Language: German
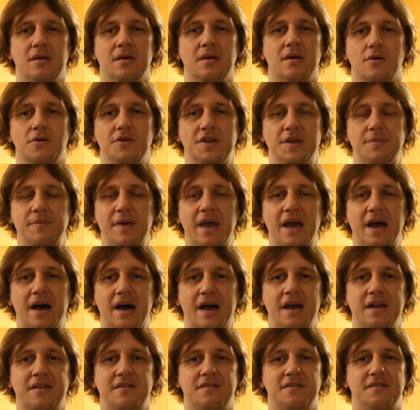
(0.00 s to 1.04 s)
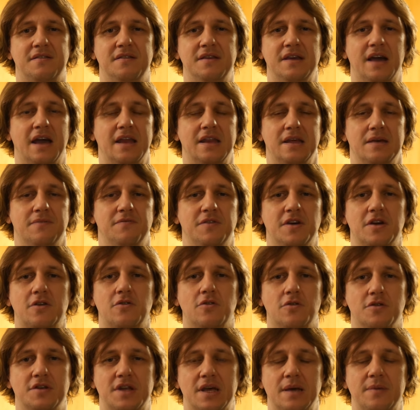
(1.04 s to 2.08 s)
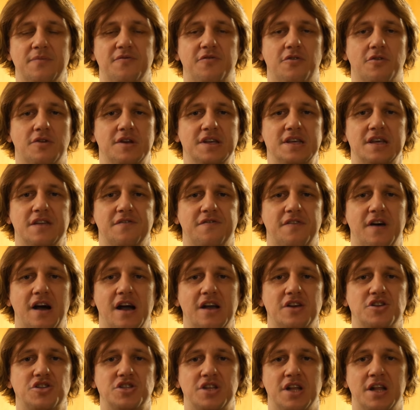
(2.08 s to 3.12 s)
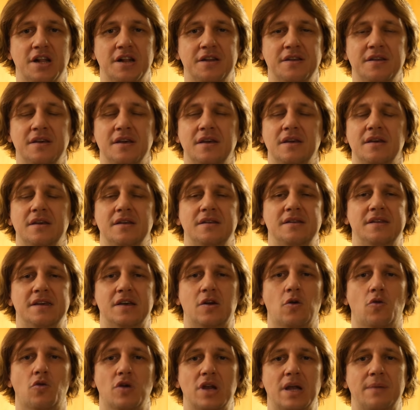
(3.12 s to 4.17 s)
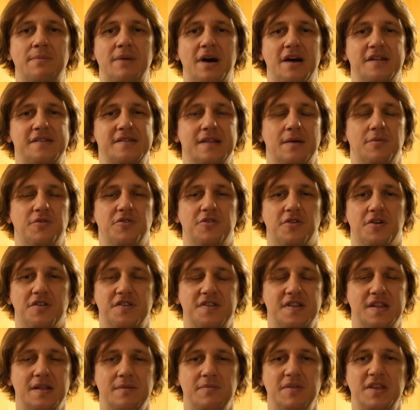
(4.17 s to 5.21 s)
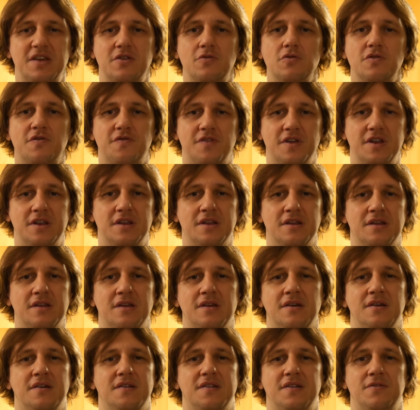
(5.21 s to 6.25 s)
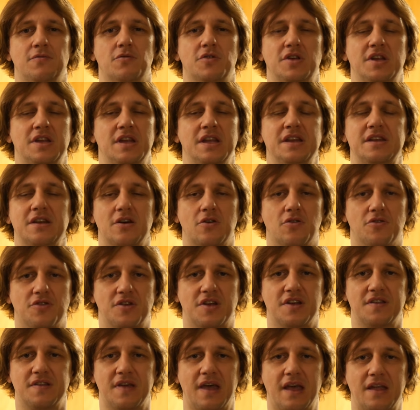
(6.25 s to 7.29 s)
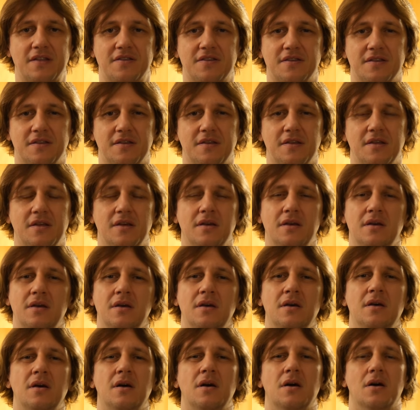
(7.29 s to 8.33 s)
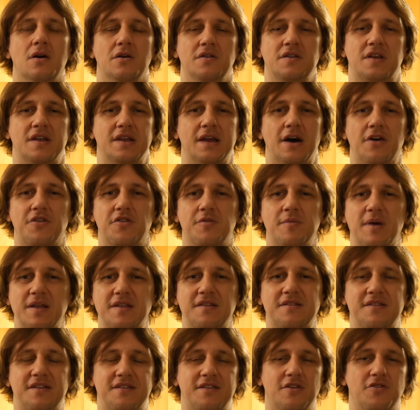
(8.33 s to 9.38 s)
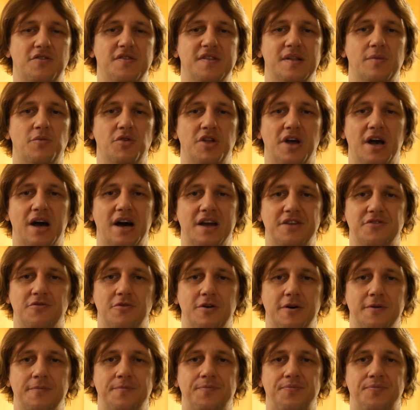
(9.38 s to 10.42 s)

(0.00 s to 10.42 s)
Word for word: und die Mehrheit, die eine Wirkung der Impfung nicht in Frage stellen, die Corona-Maßnahmen trotzdem nicht gut finden, sie wurden in den Hintergrund gedrängt. Und genauso macht das jetzt auch dieser Moderator.